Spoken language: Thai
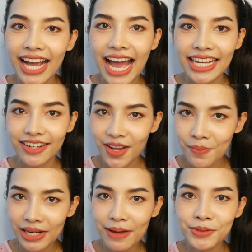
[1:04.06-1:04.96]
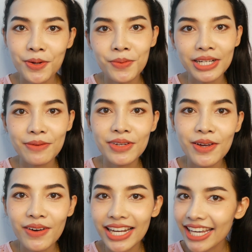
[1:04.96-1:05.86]
นะคะเดี๋ยวเราไปรับชมคลิปวิ
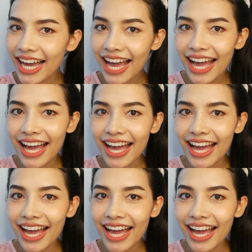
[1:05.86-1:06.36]
ดีโอกันเลยค่ะ